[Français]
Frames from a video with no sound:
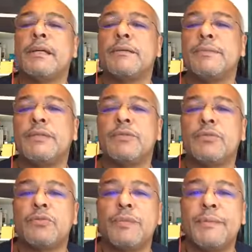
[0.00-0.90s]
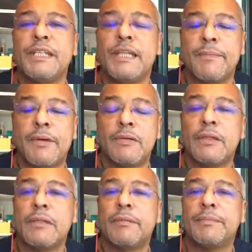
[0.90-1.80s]
mes trucs, tous mes médicaments.
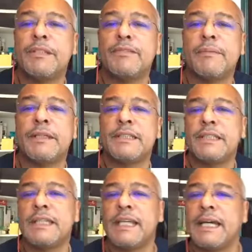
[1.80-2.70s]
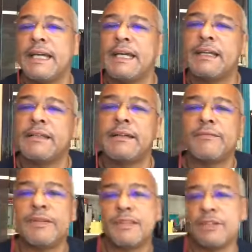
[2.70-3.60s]
Ma petite pharmacie qui est à l'arrière. En
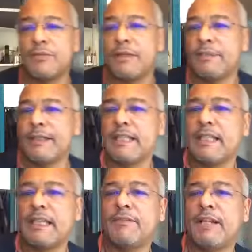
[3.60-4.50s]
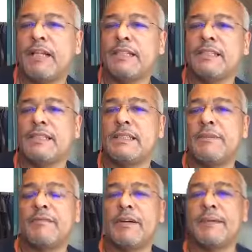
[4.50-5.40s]
fait, si je bats ma tête là, voilà, là, ici c'est ma
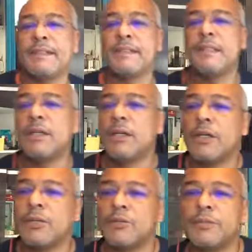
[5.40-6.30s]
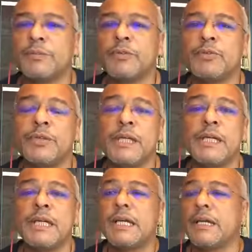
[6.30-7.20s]
pharmacie, tous mes produits.
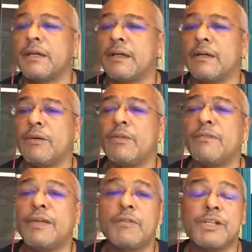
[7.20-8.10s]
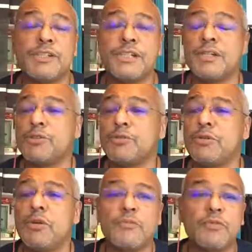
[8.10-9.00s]
Euh, Wilfried, je disais que je suis
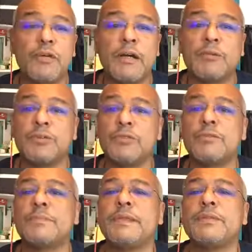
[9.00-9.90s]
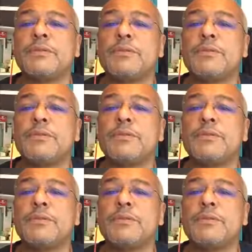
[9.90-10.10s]
comme toi aujourd'hui parce que